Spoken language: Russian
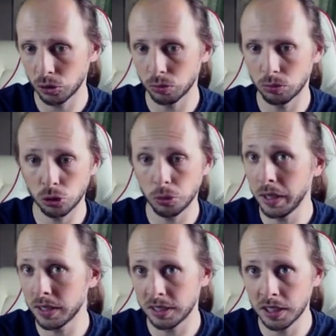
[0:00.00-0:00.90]
Здесь,
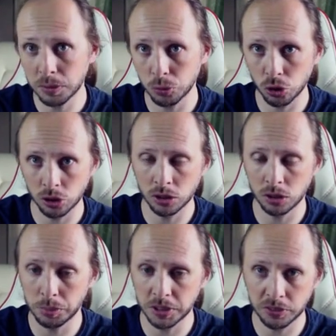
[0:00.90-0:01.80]
ну, разумеется,
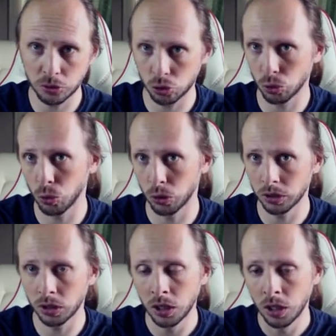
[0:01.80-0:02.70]
здесь можно
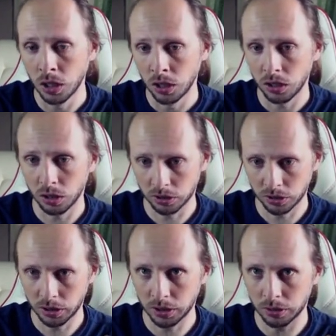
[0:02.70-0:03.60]
написать все что угодно.
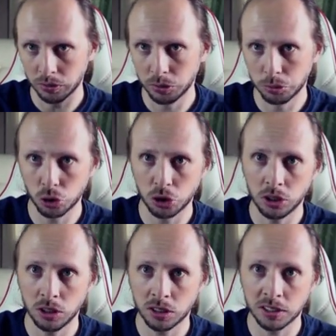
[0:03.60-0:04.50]
Это
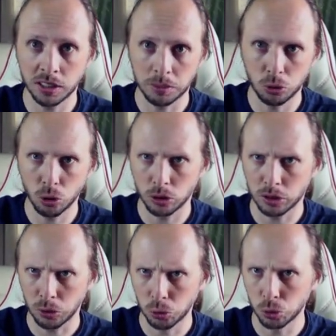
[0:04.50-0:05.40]
вы можете
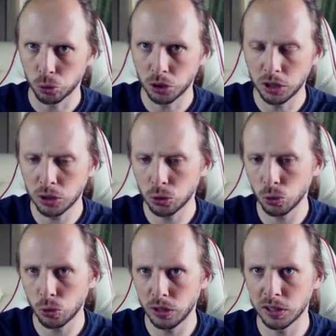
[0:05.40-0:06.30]
экзеком дергать
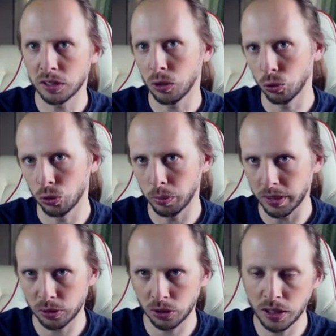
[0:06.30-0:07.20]
какую-то утилитку,
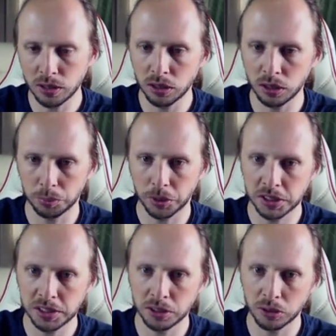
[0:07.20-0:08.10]
лезть в какую-то базу
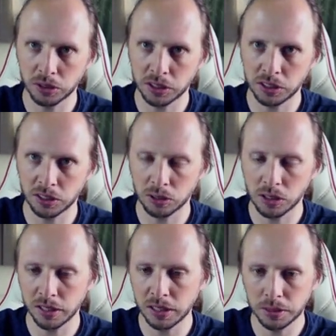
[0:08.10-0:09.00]
данных,
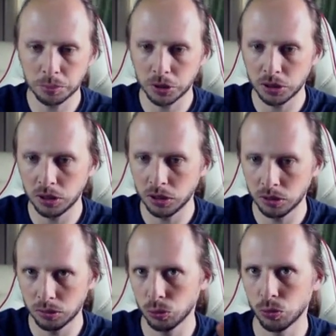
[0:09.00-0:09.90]
просчитывать какие-то
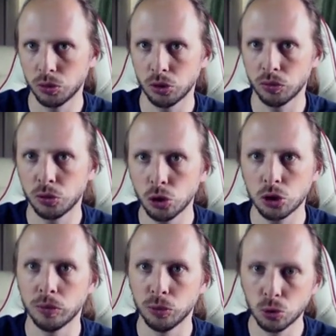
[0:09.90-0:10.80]
алгоритмы и
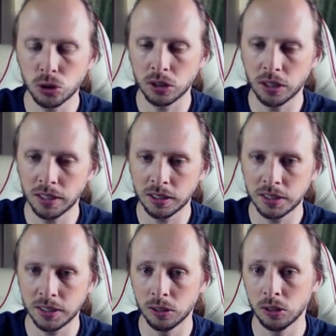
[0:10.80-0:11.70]
ну, все, все, что вам
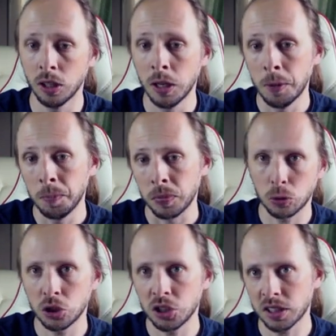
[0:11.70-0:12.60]
нужно для
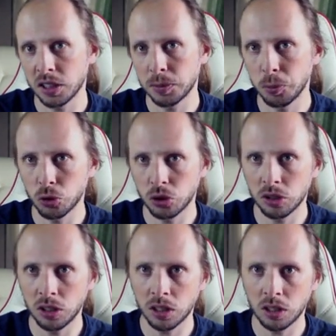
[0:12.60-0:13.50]
тестирования. Очень
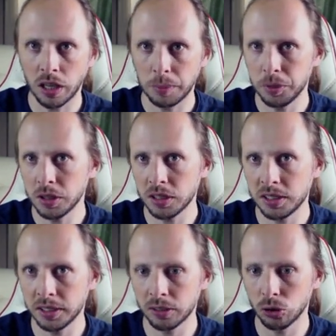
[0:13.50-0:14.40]
частый способ
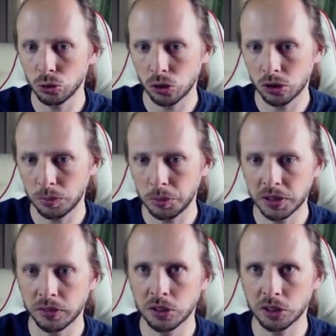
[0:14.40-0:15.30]
для
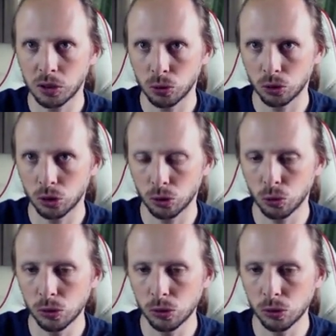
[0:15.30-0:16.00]
IP-тестирования, то, что описывается